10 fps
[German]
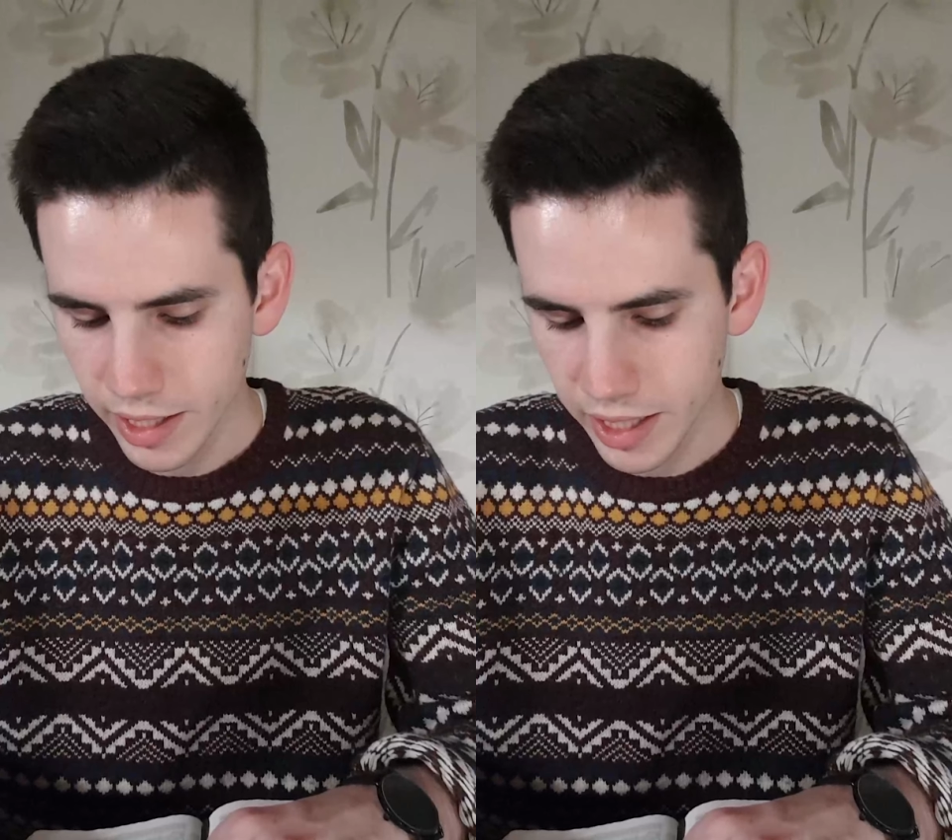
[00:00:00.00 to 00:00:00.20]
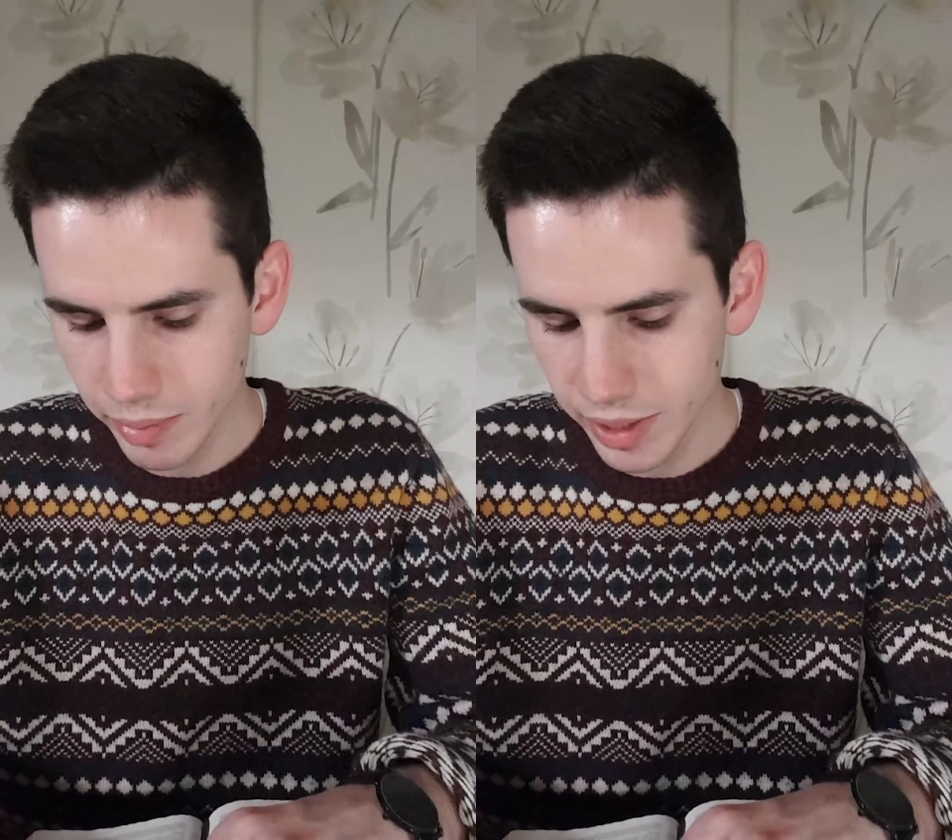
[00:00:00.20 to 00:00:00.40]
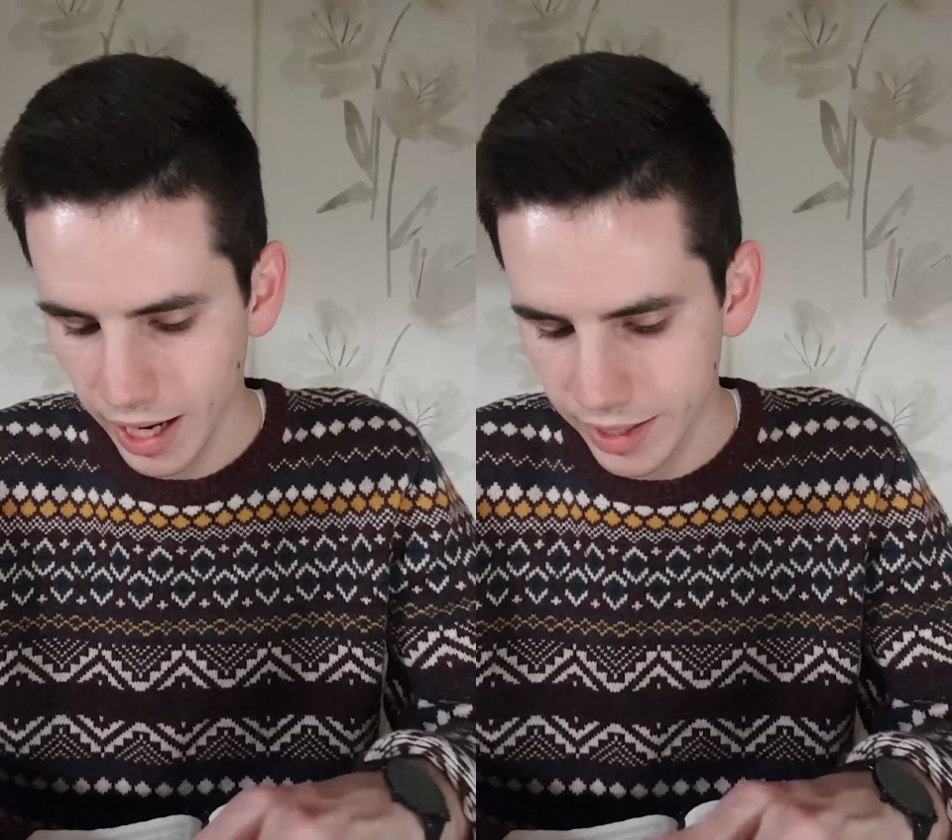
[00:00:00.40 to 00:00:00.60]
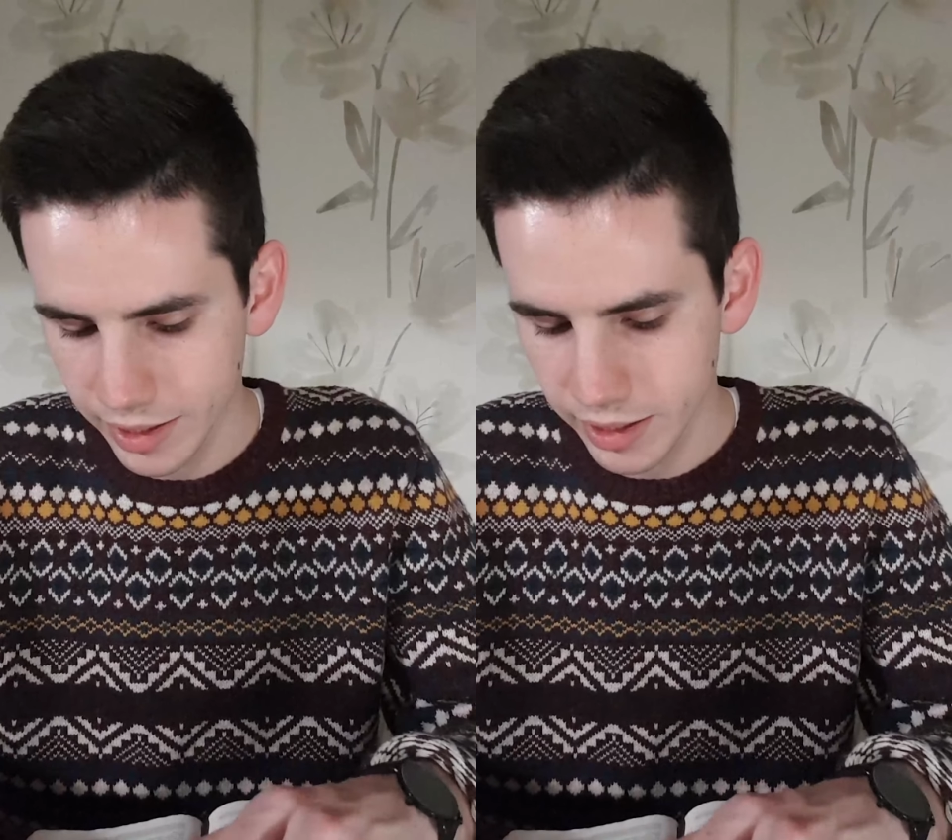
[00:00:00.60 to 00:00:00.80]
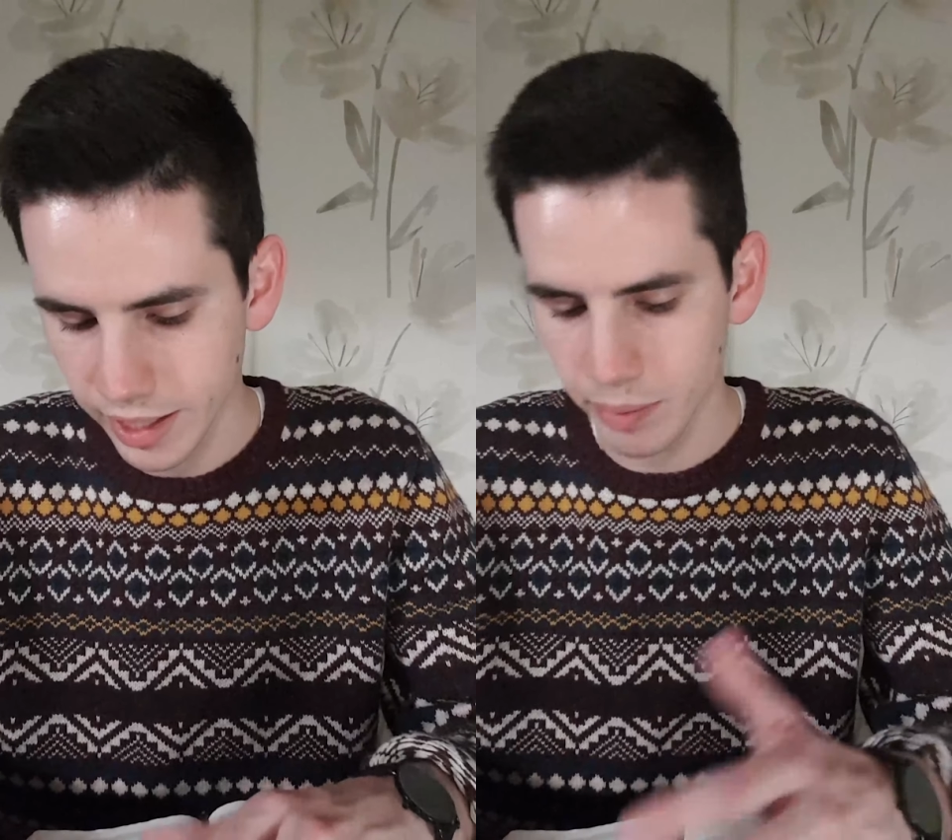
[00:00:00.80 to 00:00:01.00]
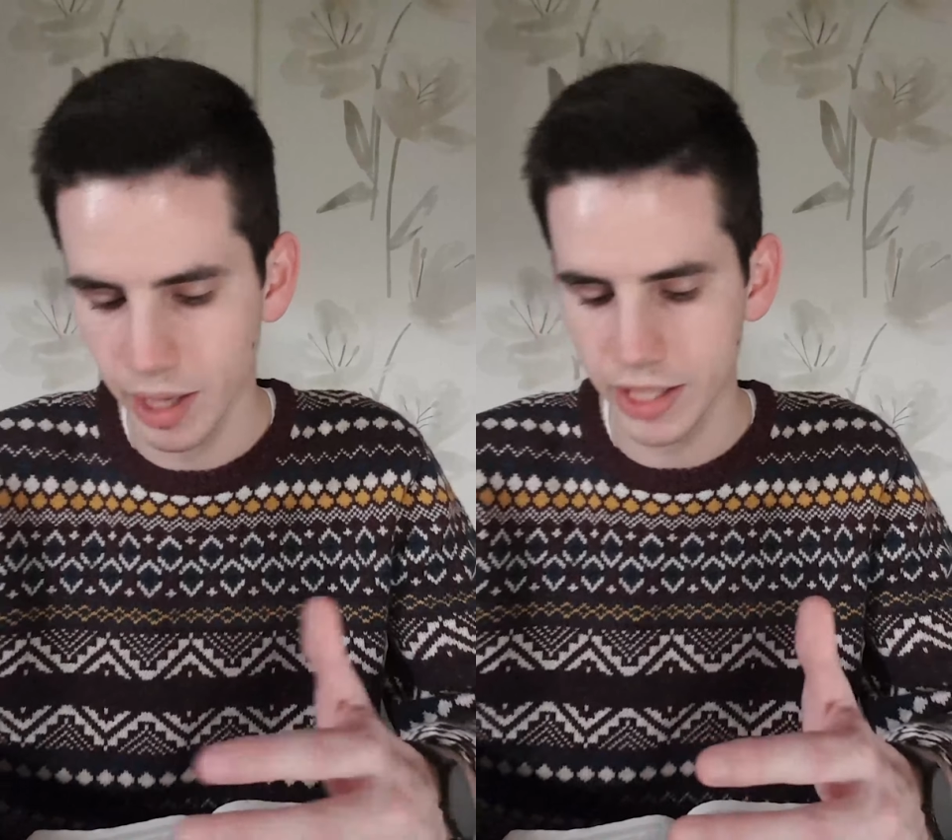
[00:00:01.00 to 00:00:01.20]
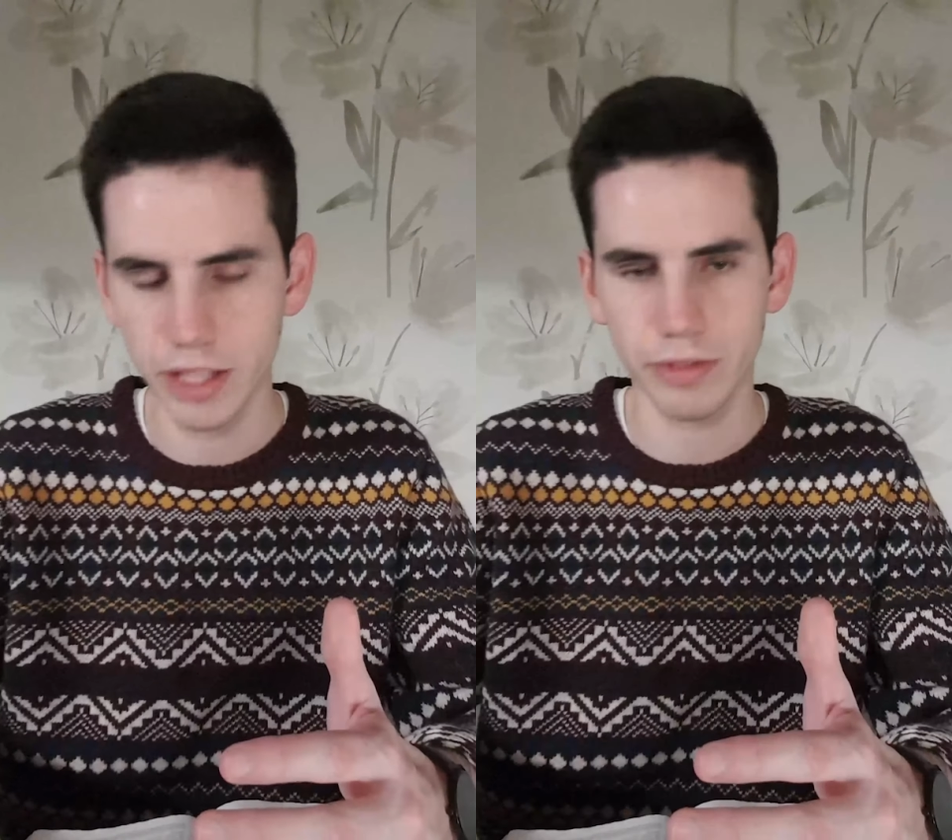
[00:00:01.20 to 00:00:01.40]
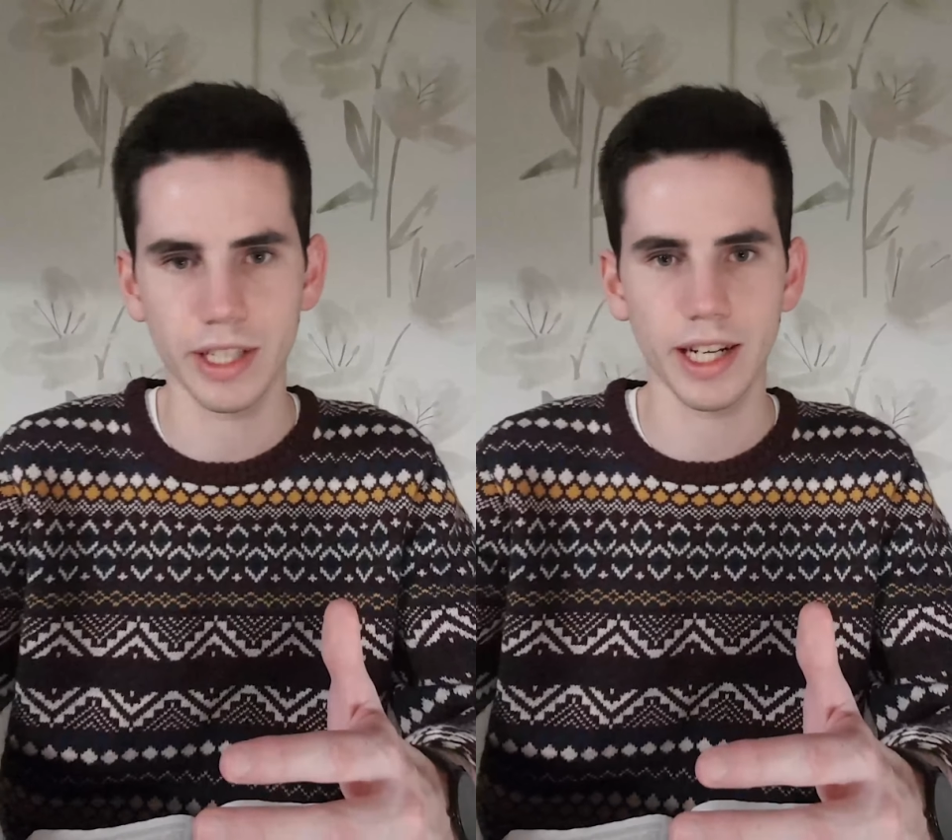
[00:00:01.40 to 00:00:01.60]
ihm die Hand der
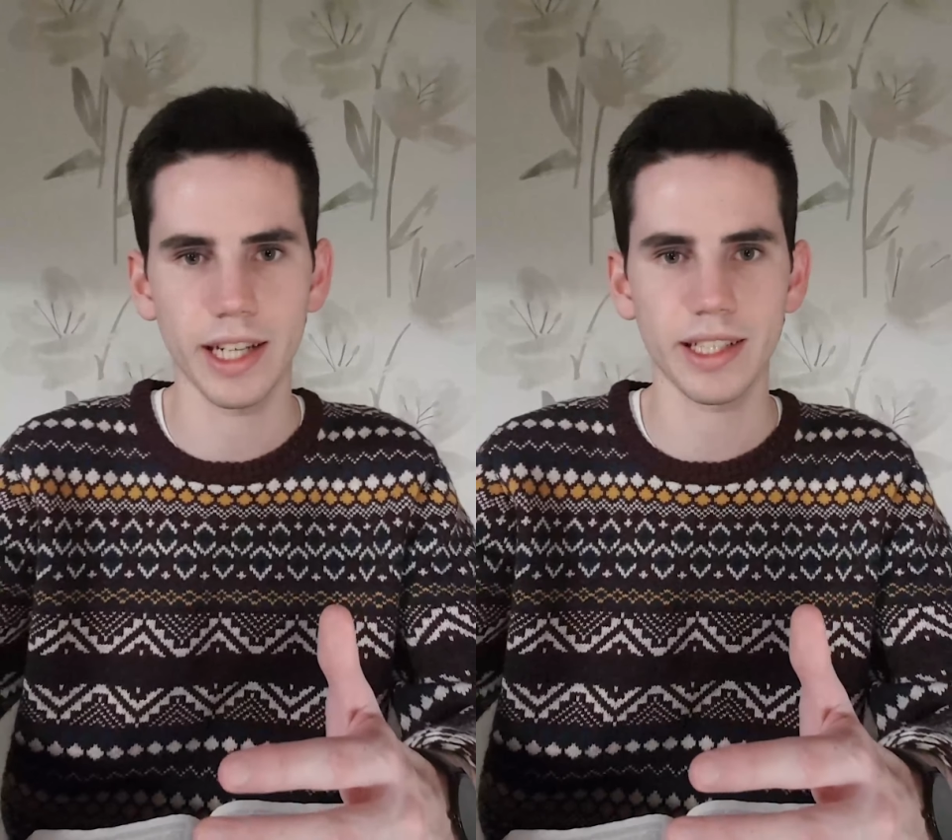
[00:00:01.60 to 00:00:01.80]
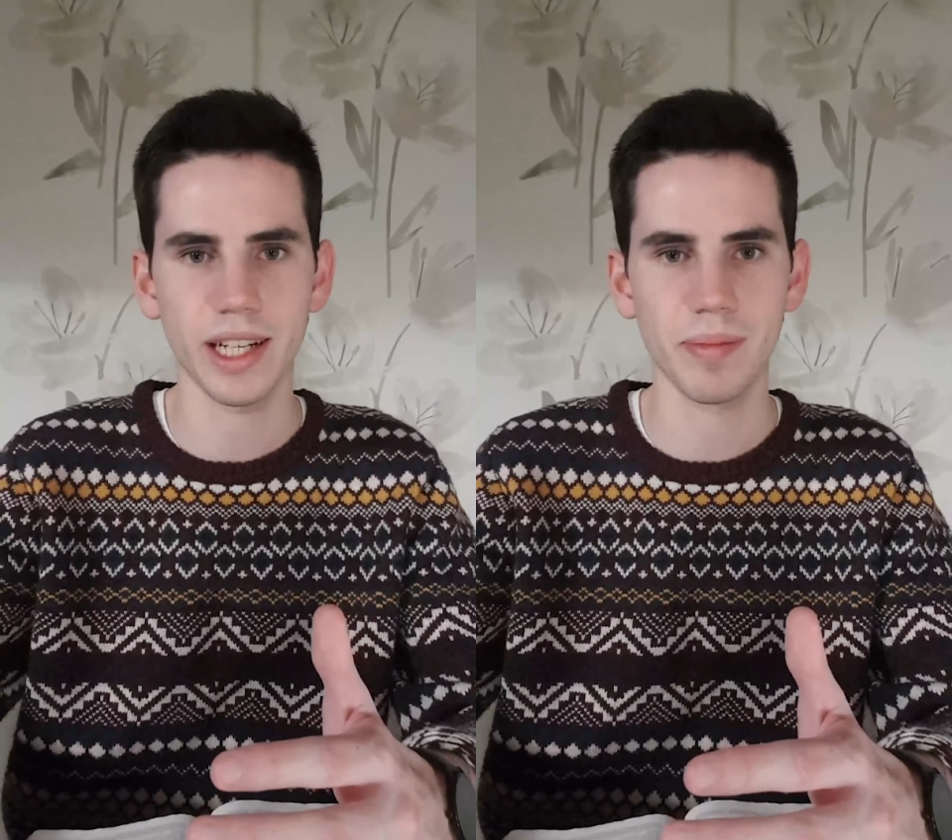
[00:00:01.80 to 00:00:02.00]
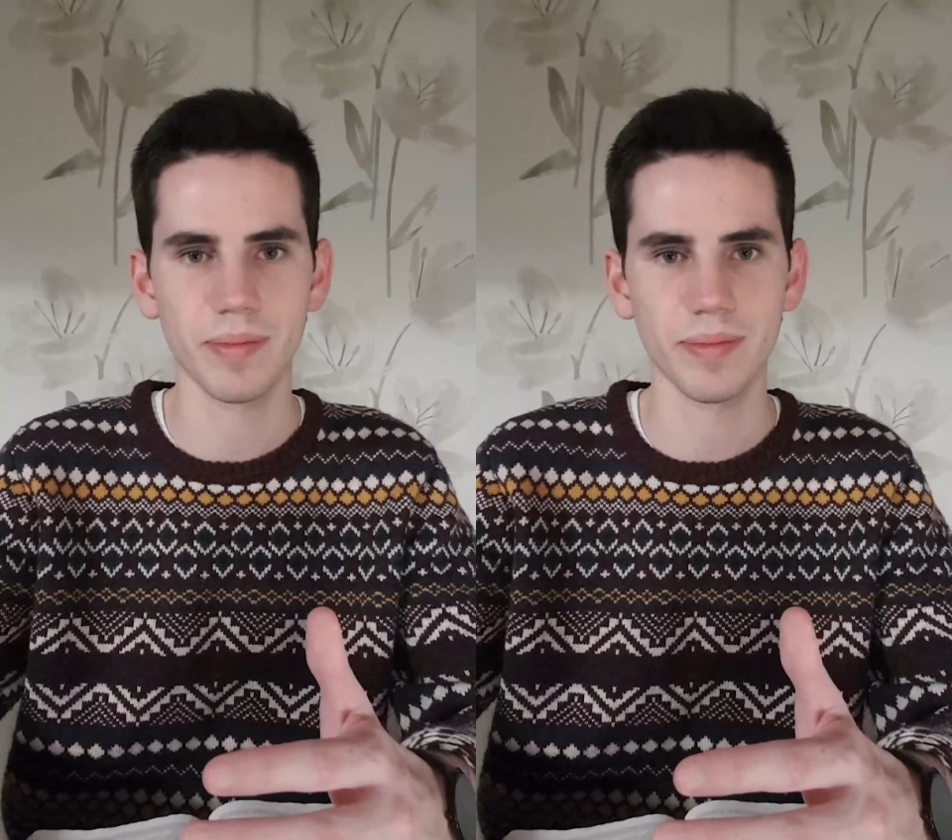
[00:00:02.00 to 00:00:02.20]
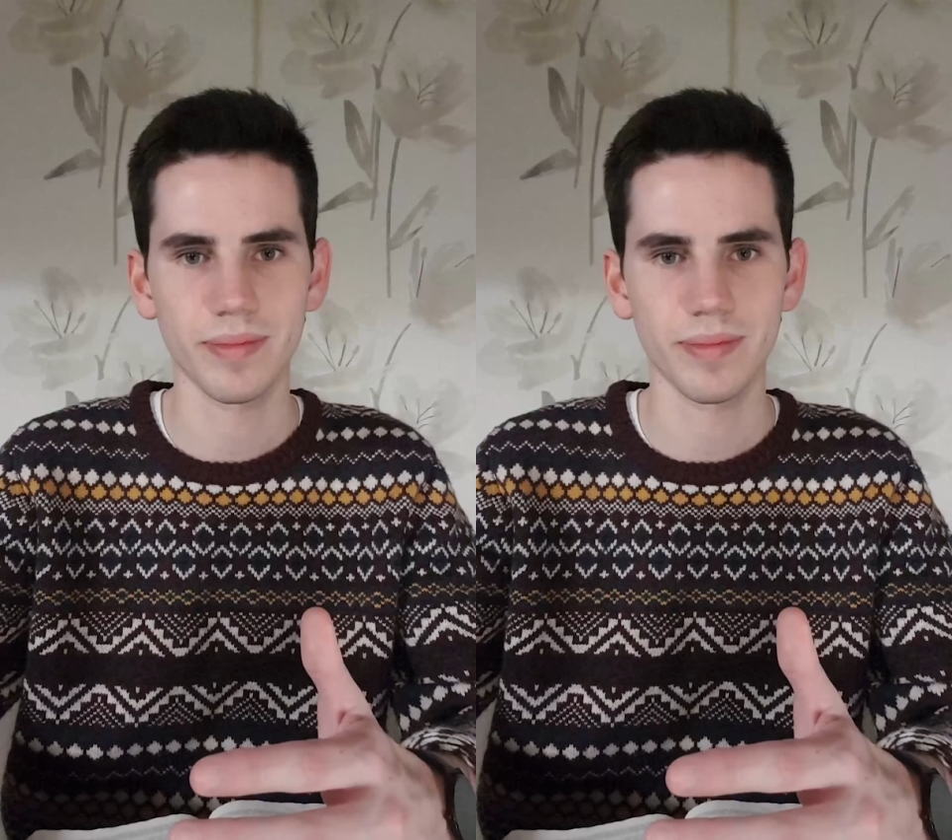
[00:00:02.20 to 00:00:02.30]
Gemeinschaft gereicht haben.